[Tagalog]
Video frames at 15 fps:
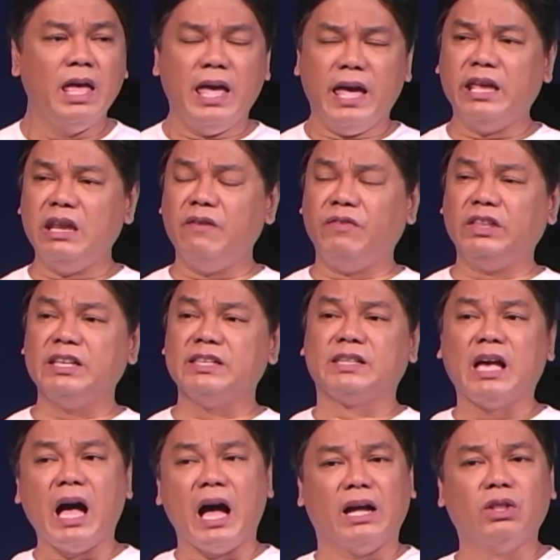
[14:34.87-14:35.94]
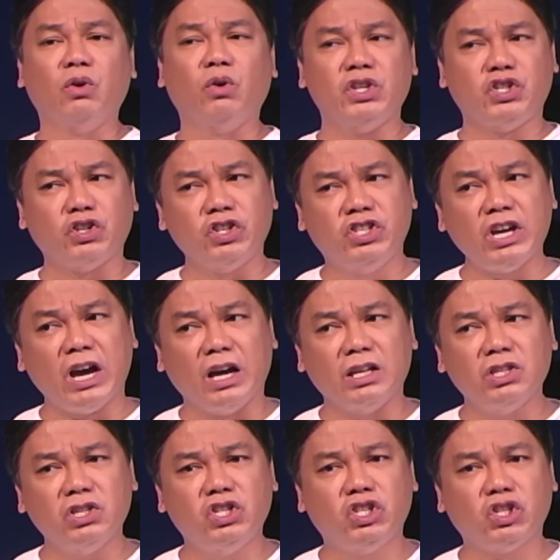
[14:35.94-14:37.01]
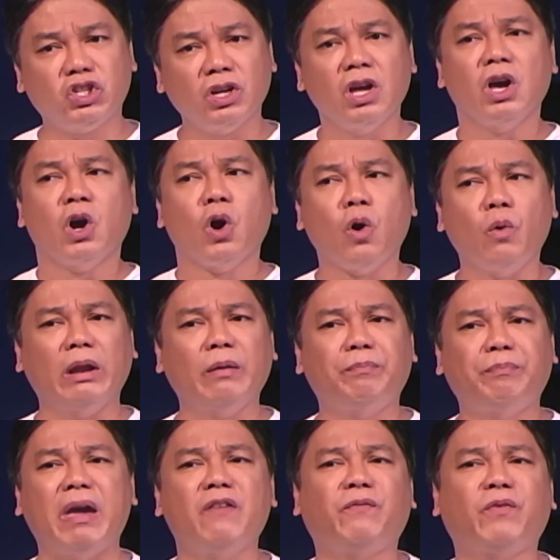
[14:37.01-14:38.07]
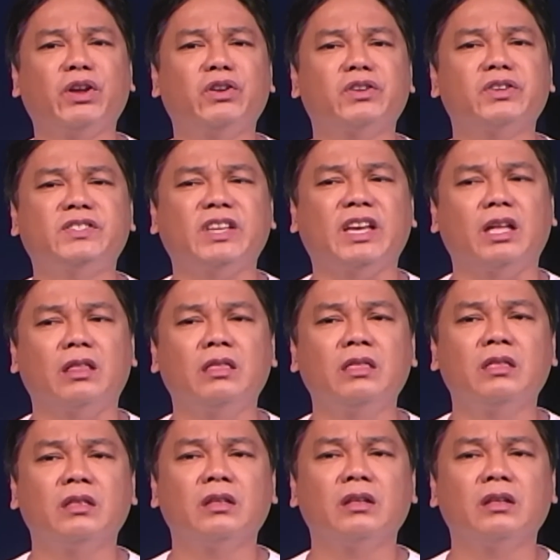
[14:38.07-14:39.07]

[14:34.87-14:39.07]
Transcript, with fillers: And if it is God who is your judge, who will pay for your sin,